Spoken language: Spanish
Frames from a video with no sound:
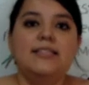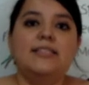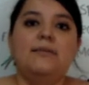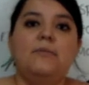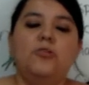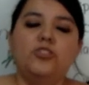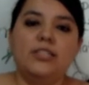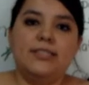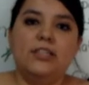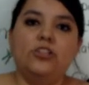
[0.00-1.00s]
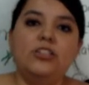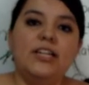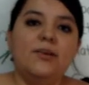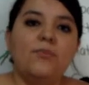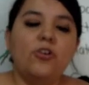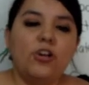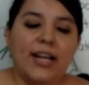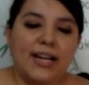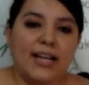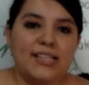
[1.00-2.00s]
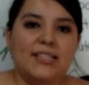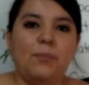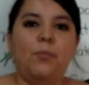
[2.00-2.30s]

Sabemos que si no tenemos reglas se